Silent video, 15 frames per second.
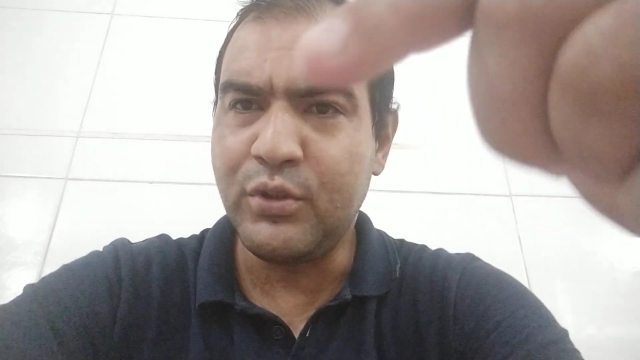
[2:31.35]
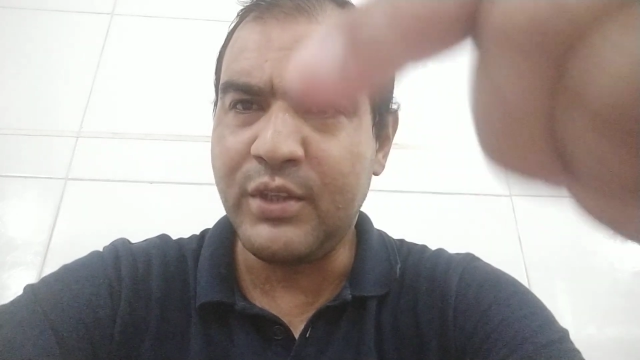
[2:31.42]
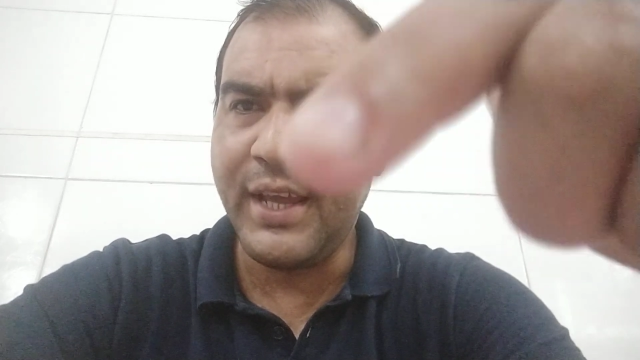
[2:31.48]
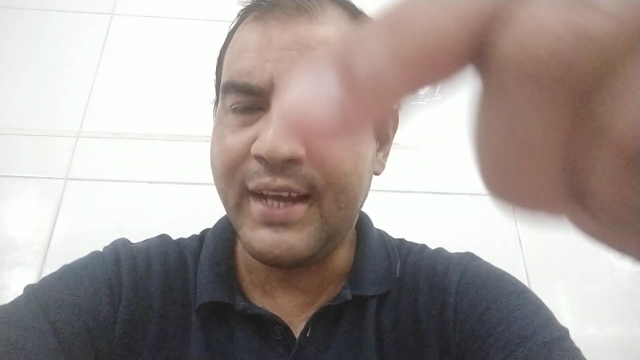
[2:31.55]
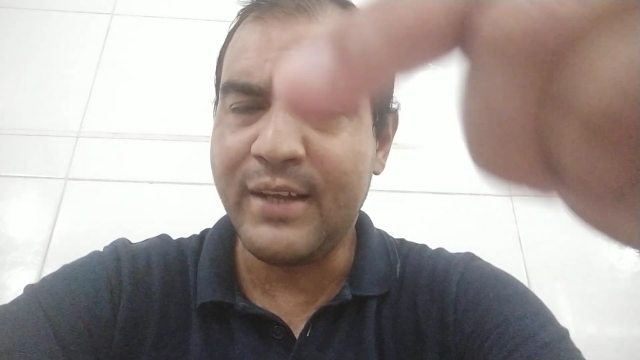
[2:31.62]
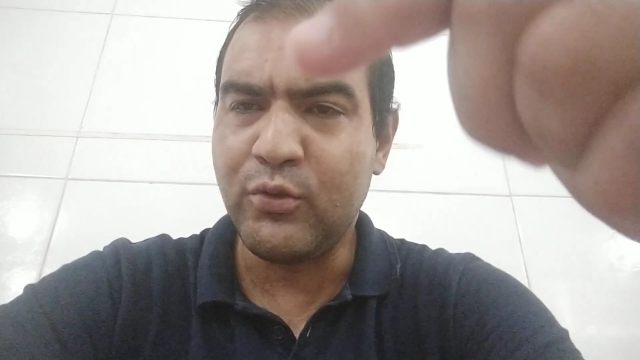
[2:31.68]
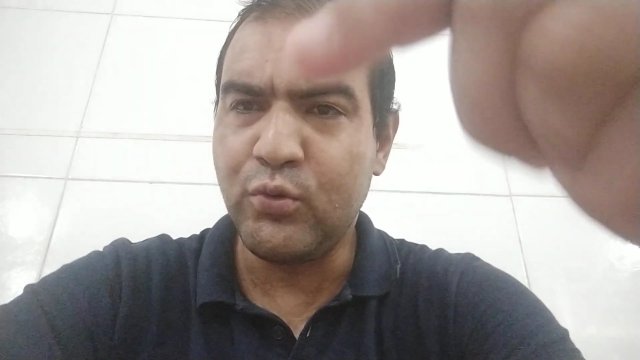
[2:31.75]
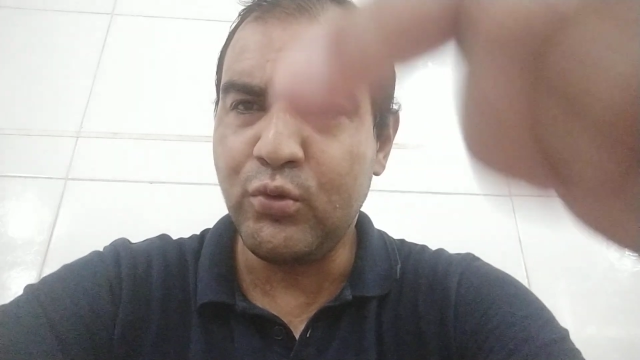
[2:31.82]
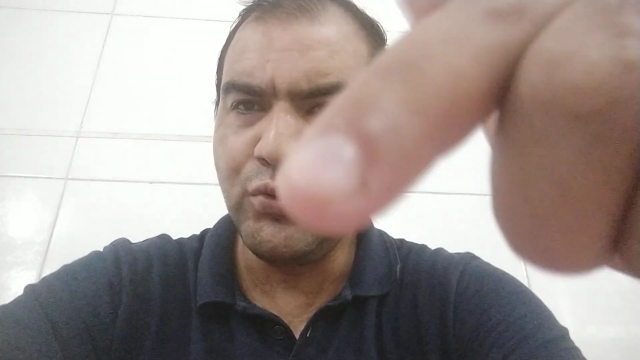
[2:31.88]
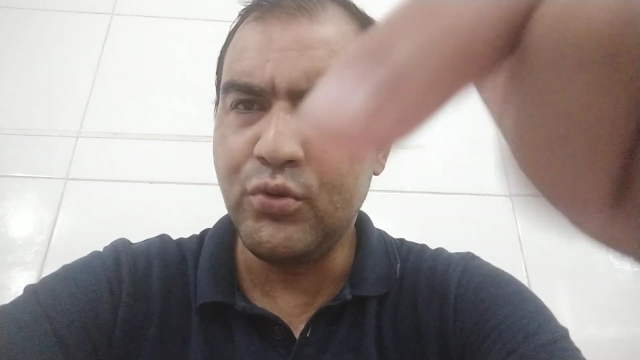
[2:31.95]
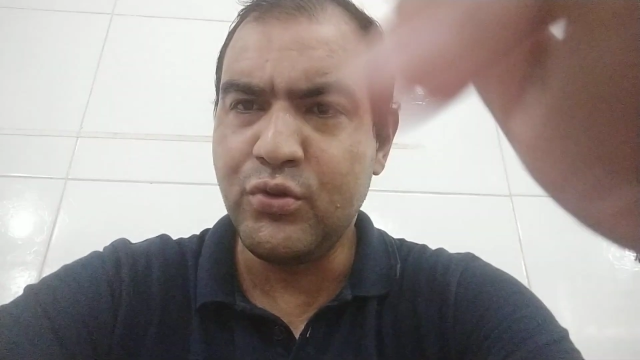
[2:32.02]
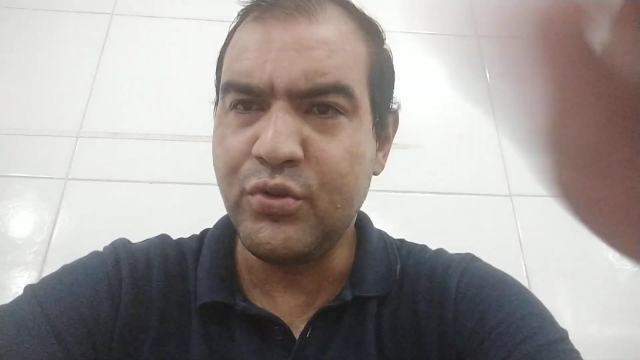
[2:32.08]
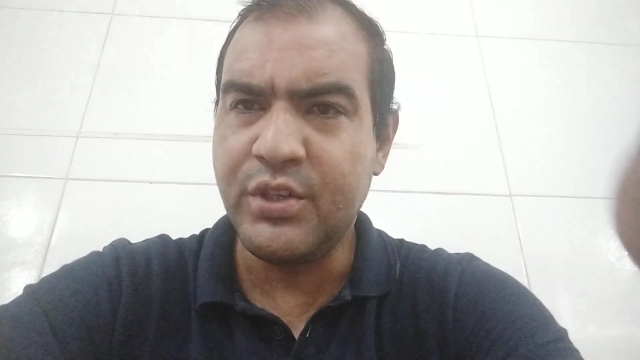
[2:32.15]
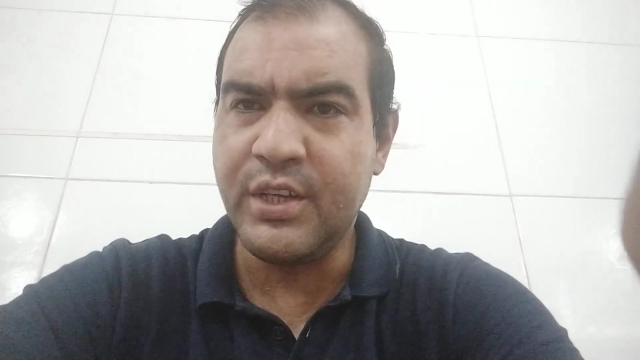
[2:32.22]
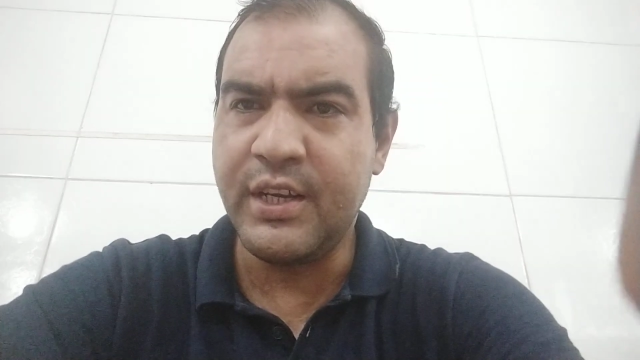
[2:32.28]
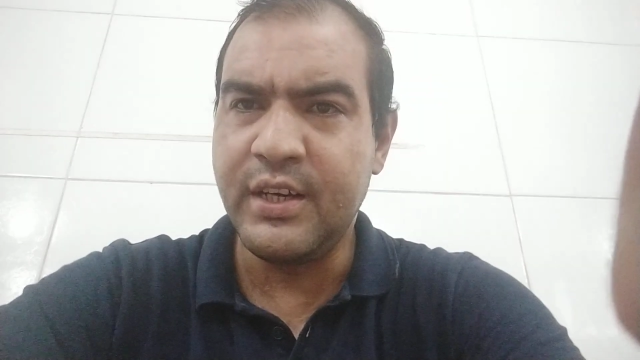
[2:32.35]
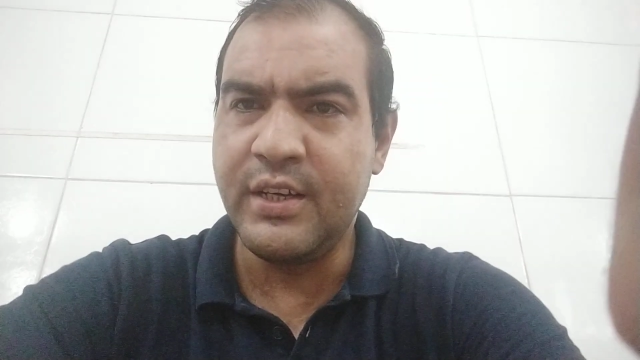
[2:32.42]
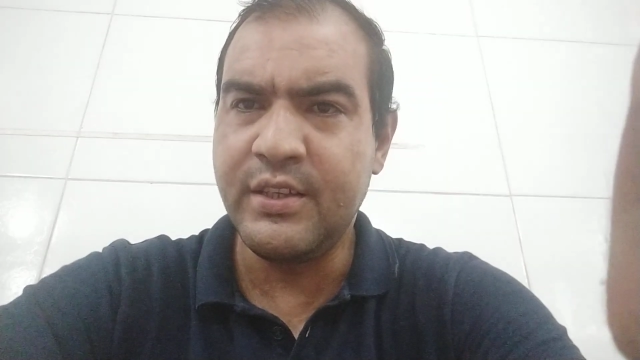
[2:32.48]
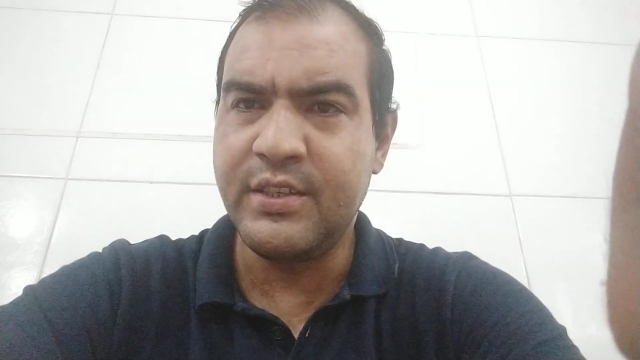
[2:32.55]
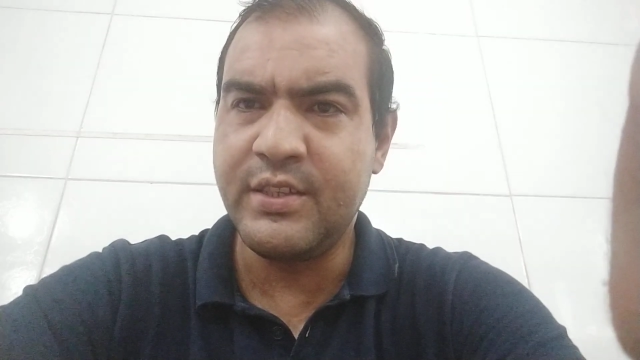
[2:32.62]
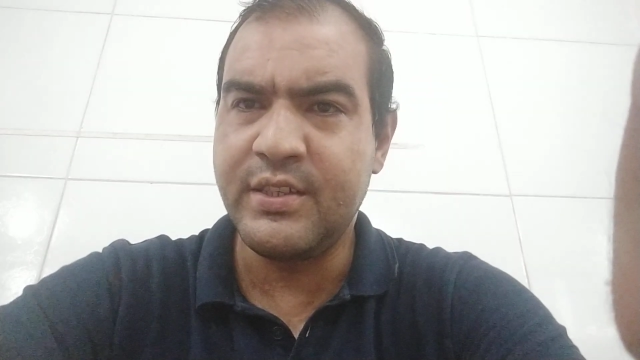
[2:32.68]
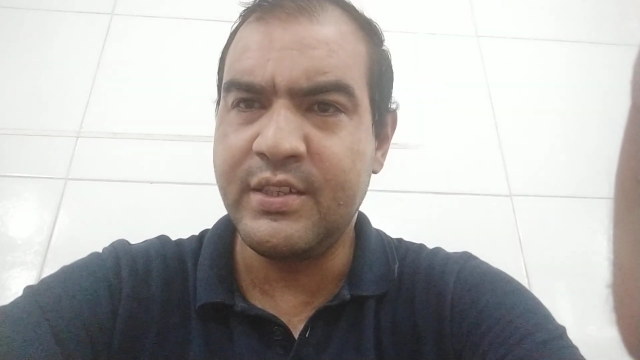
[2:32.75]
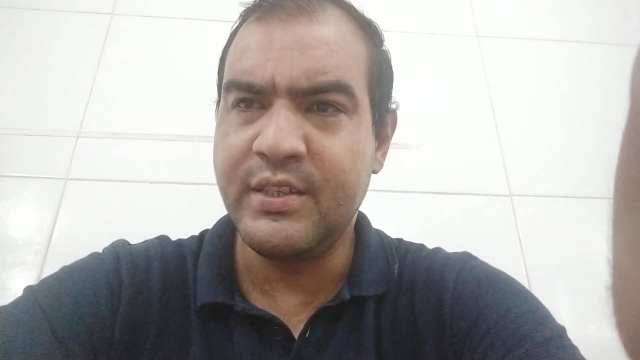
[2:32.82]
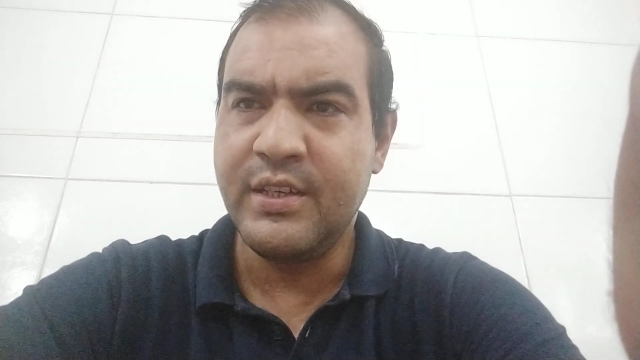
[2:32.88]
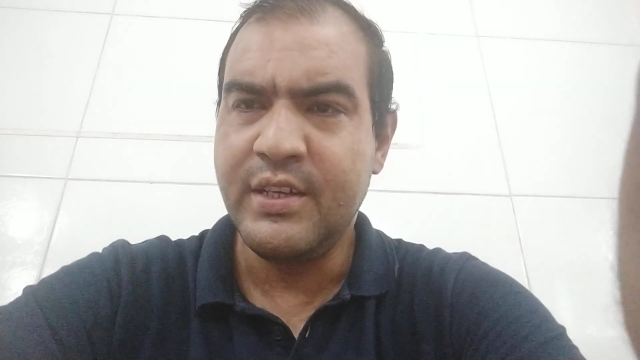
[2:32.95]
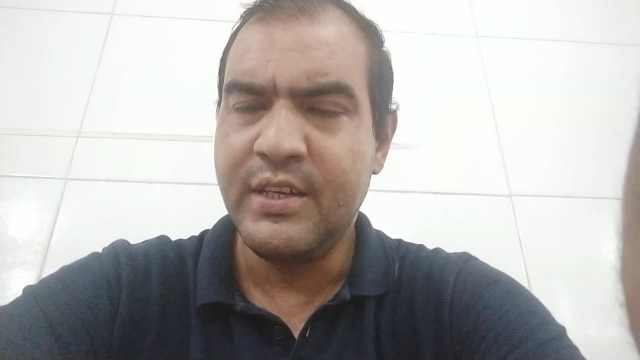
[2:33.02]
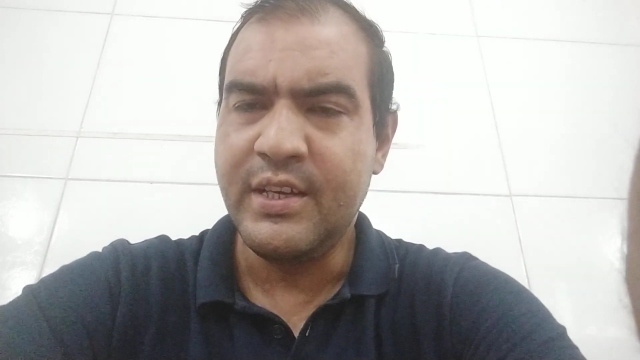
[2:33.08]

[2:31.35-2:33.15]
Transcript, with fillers: terra todos os gigantes.